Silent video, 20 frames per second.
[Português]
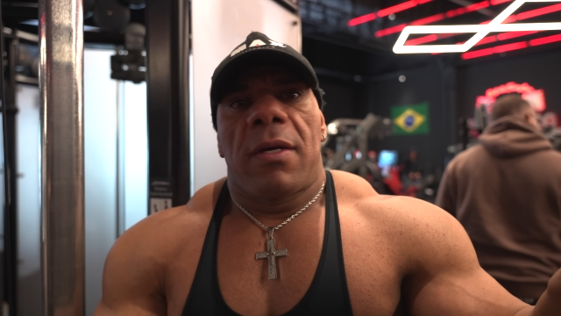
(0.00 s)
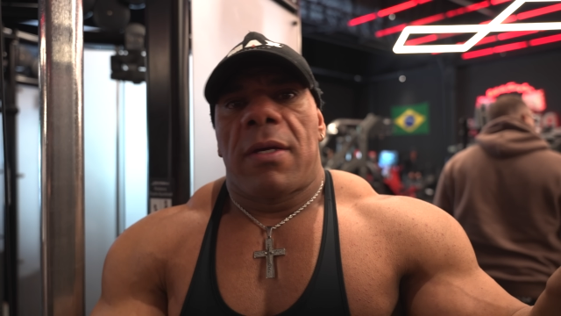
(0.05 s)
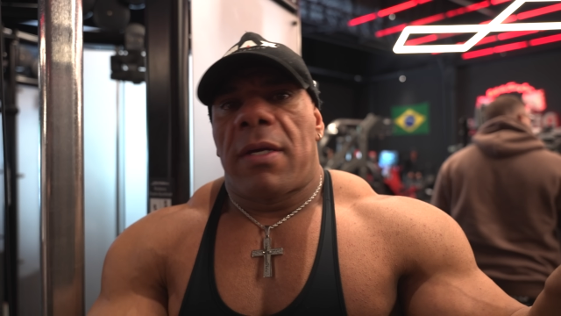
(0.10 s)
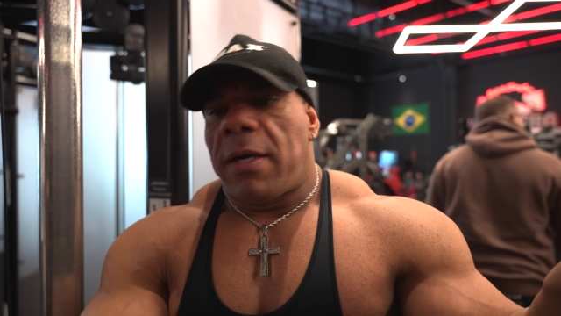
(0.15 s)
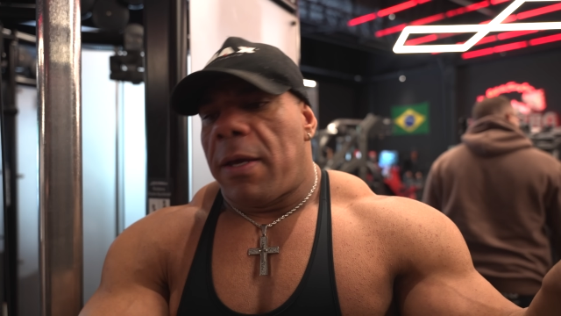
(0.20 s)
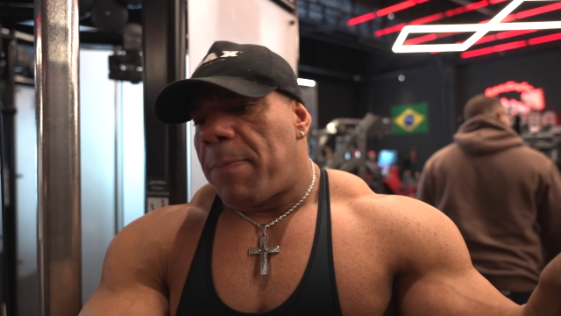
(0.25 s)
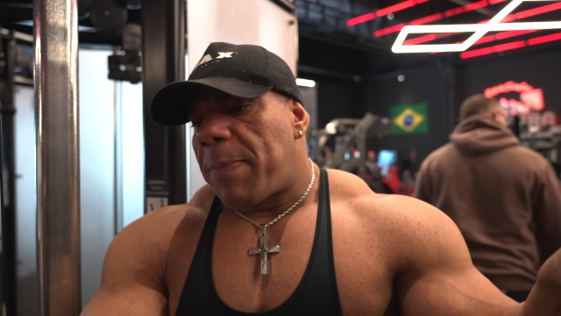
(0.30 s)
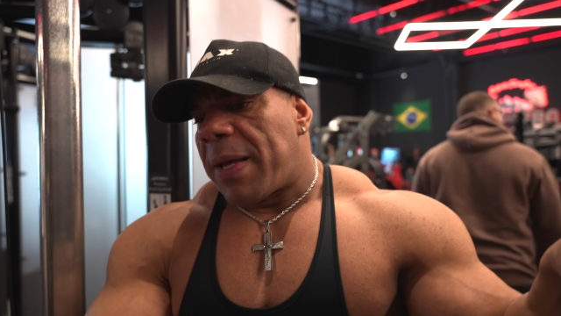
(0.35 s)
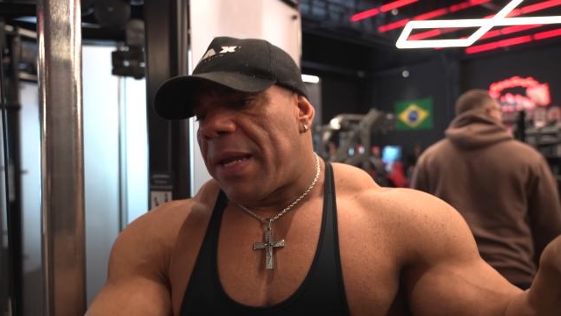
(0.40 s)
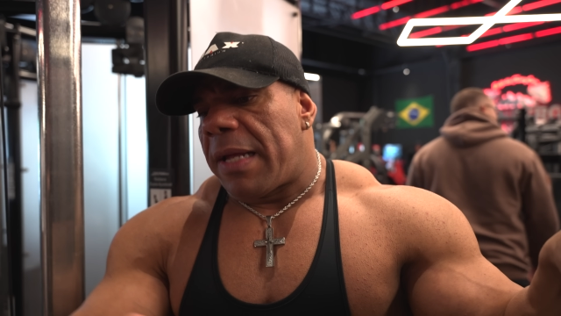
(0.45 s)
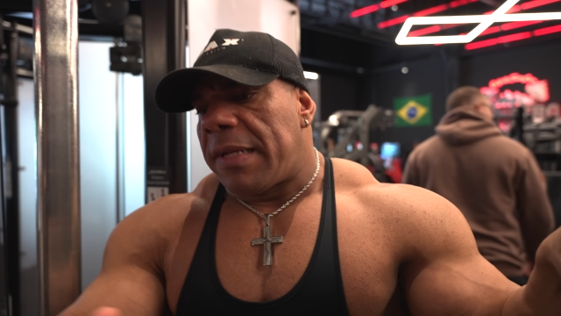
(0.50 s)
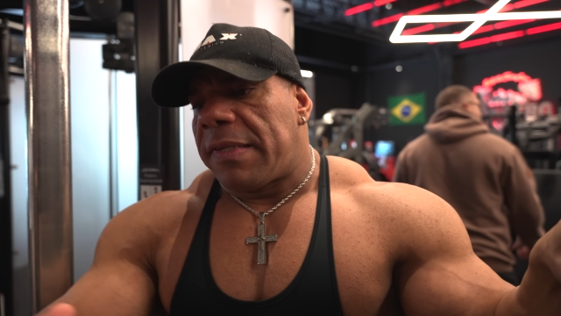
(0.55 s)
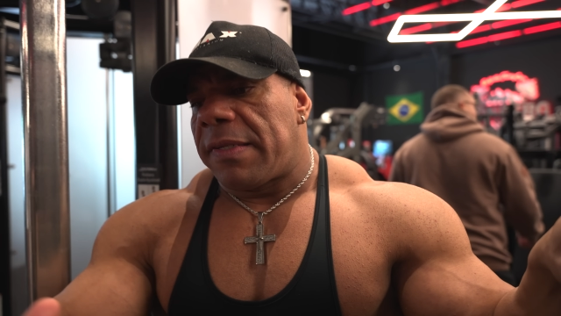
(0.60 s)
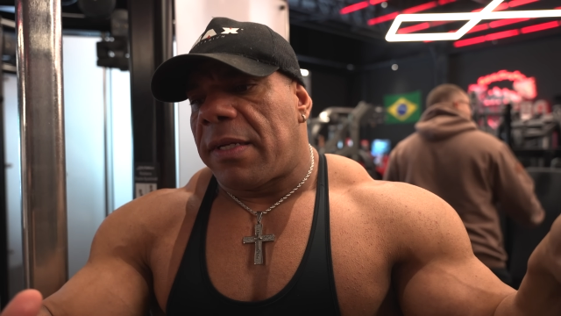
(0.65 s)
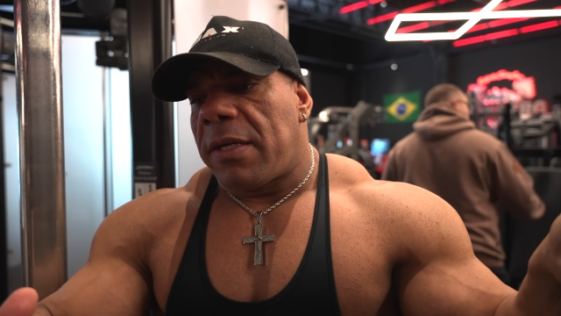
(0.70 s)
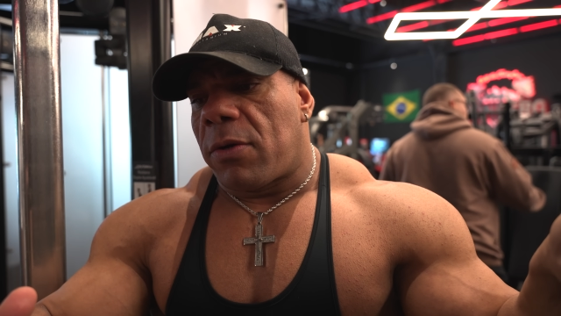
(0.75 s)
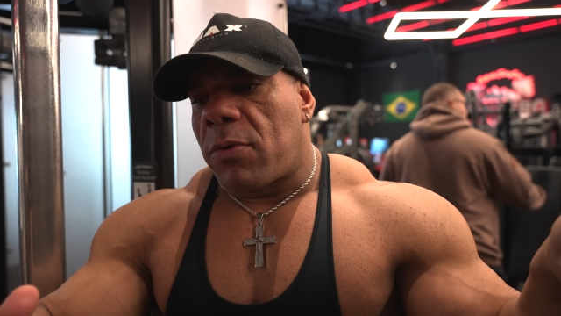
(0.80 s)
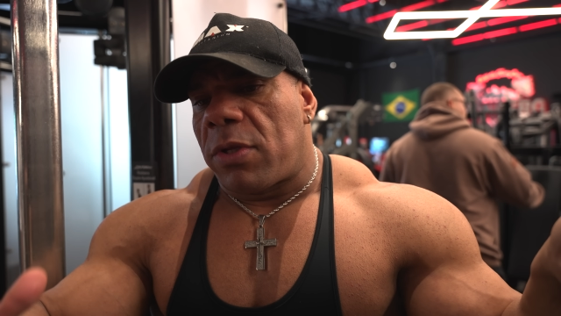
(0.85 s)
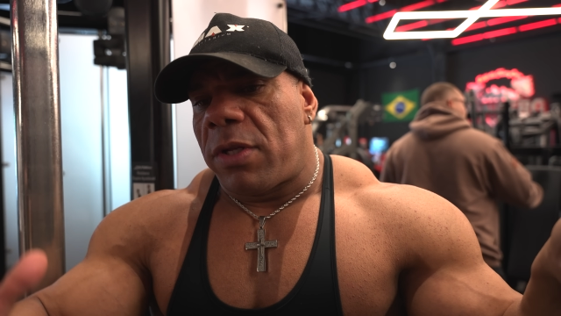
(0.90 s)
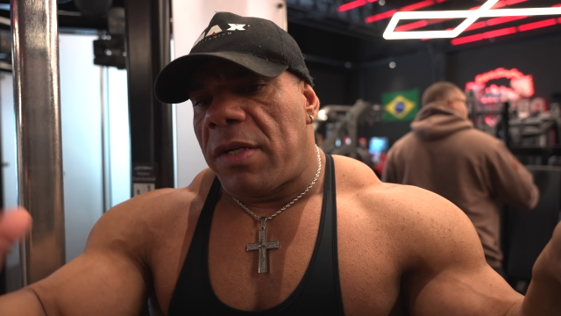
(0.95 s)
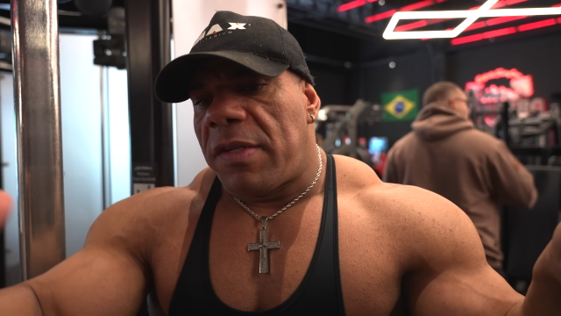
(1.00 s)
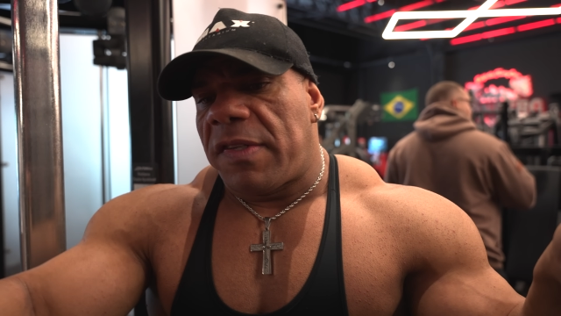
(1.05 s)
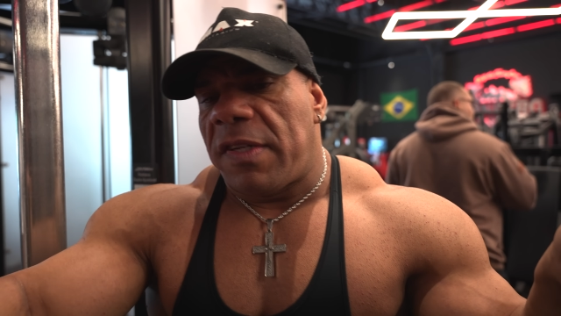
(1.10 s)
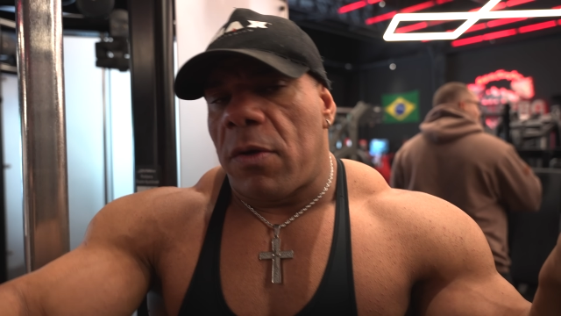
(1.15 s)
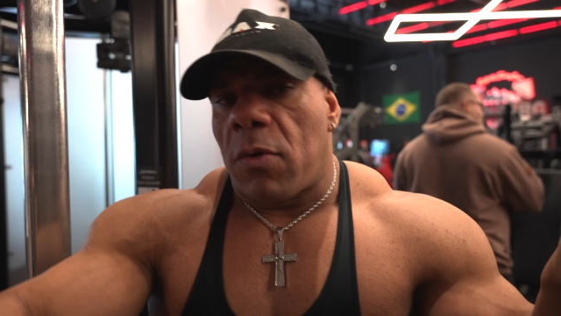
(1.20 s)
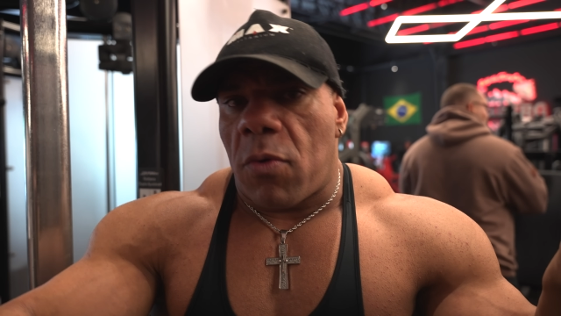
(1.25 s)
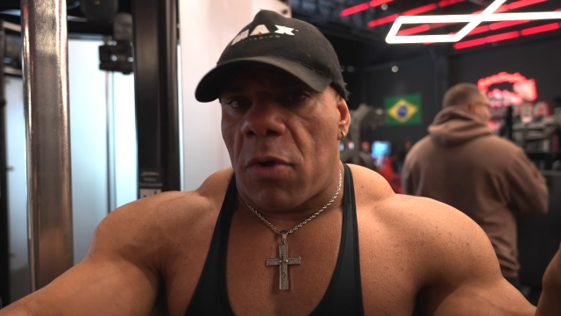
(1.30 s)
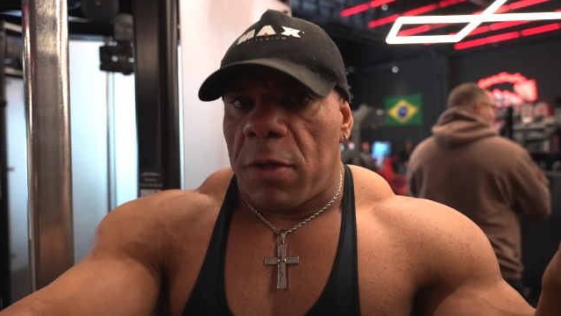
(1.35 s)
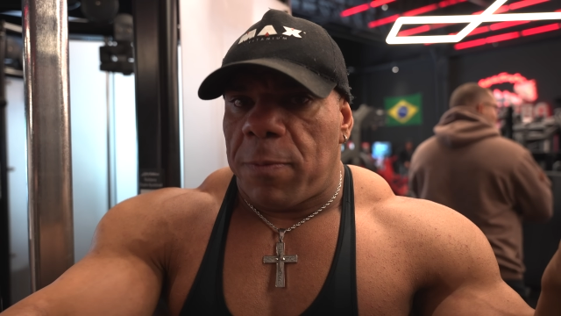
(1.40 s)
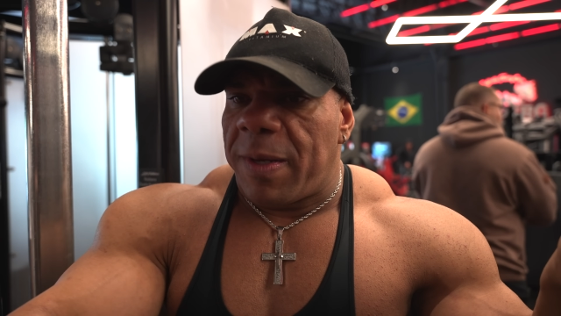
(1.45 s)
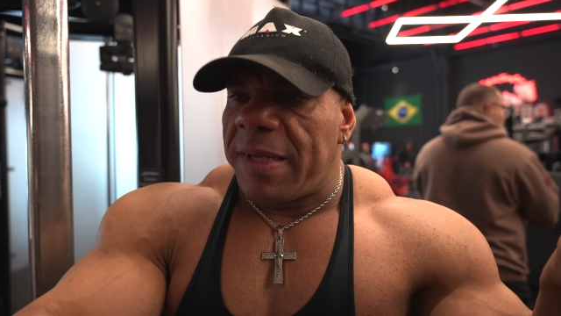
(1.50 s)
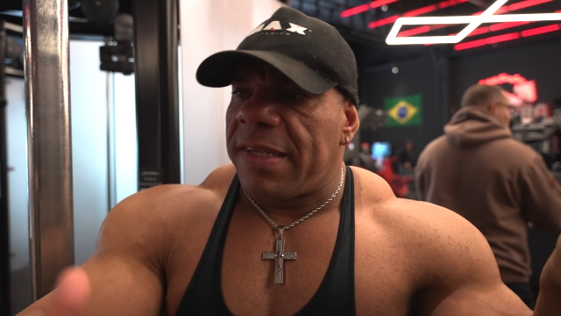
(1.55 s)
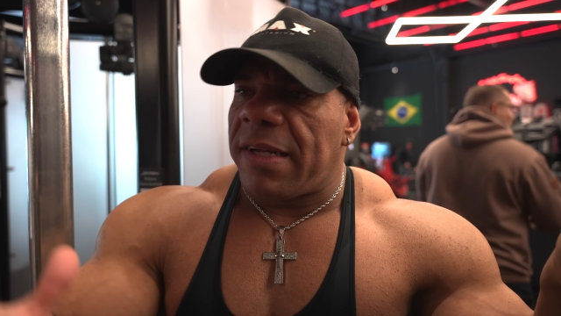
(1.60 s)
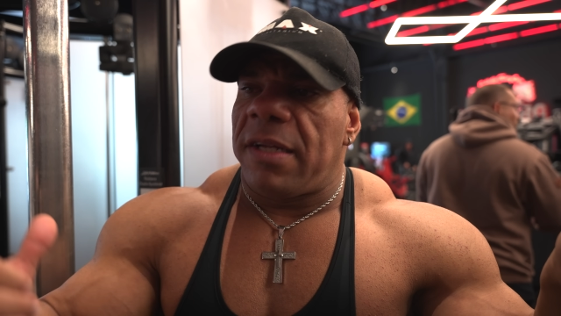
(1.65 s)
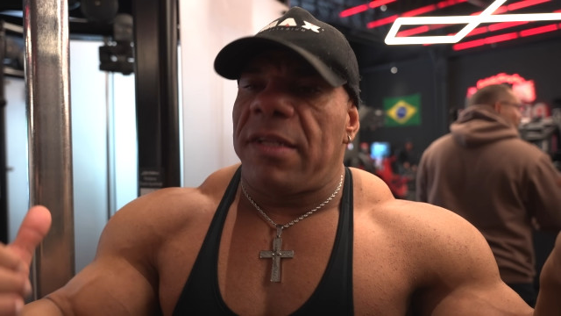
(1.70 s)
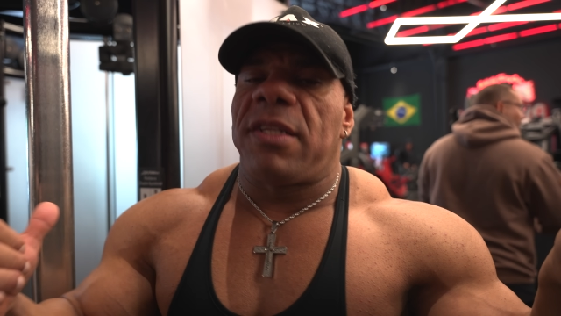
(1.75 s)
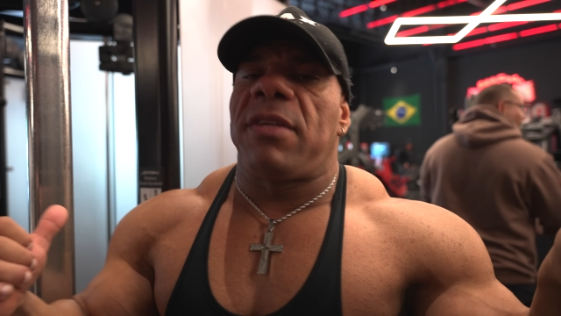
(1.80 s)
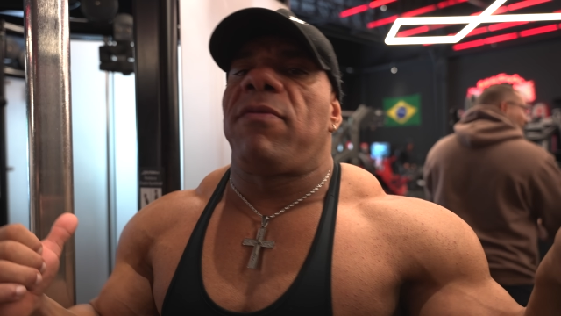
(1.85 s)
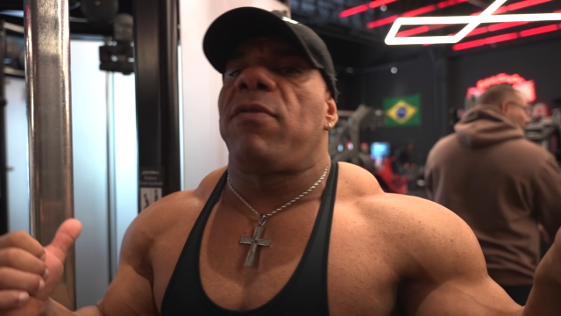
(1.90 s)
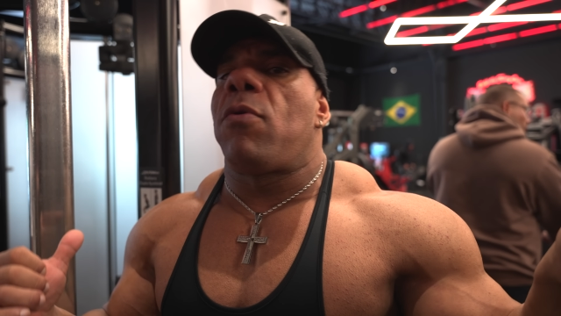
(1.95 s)
que parece que quando a gente se encontra, parece
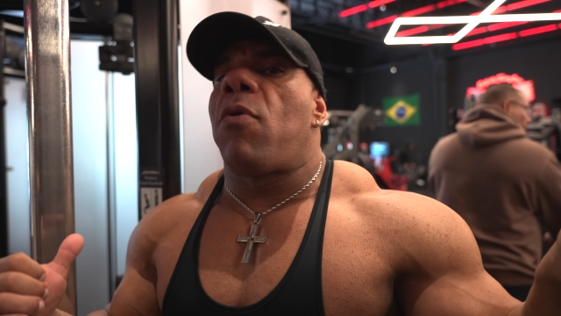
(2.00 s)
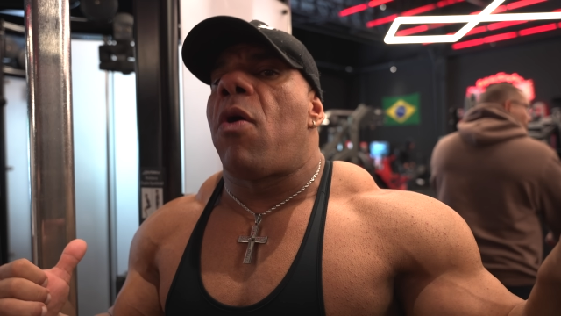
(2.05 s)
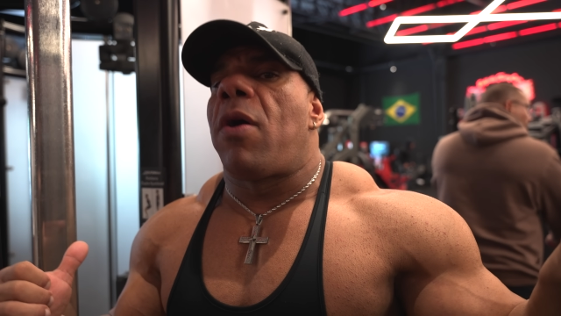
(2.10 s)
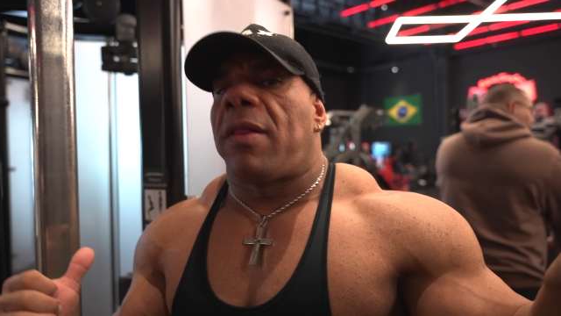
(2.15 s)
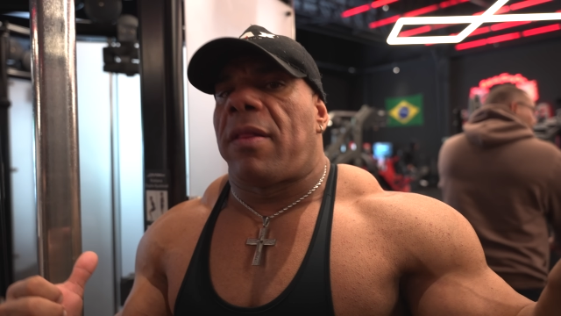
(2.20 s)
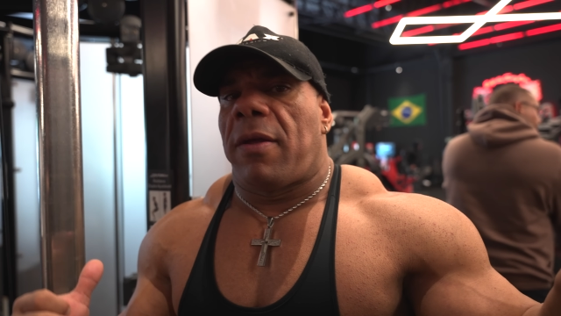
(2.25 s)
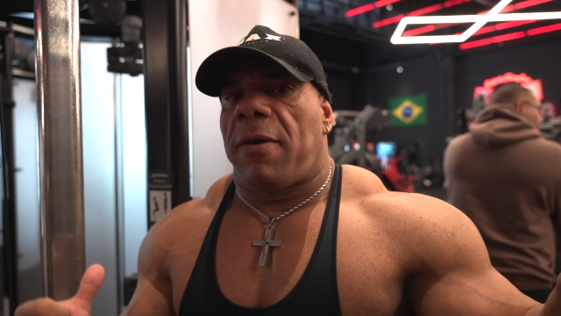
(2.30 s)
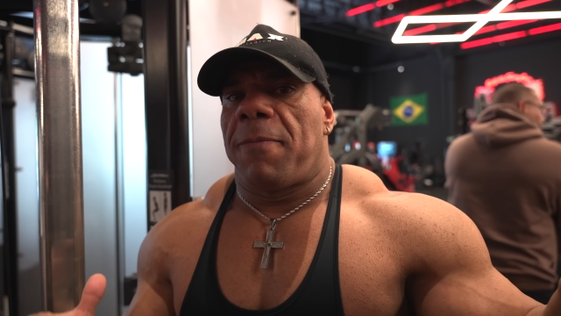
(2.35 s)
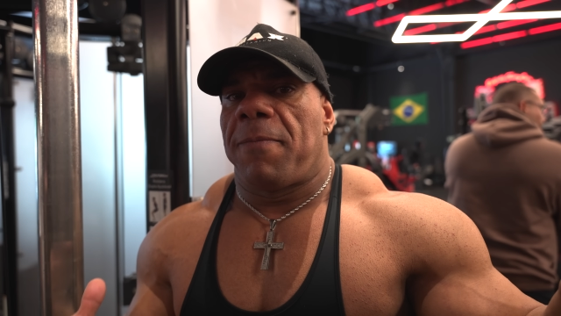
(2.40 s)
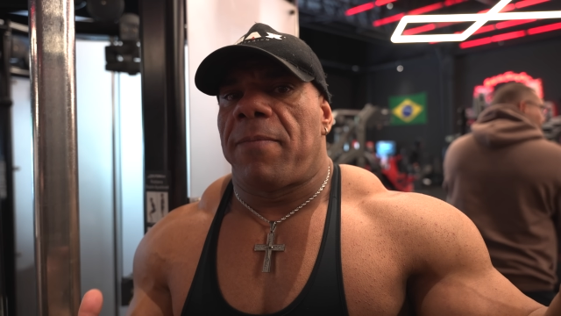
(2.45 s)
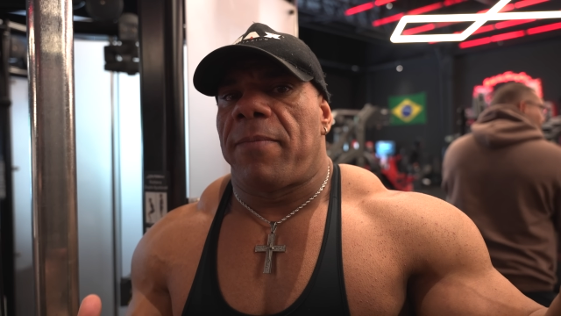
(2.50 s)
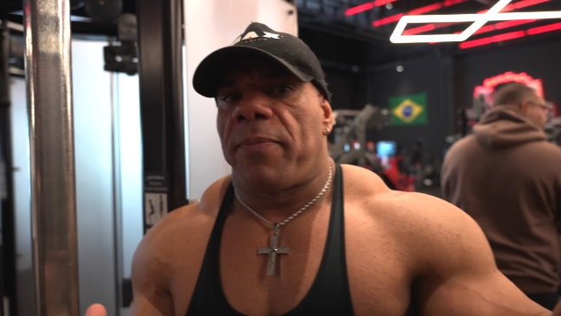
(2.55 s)
que a gente se viu ontem.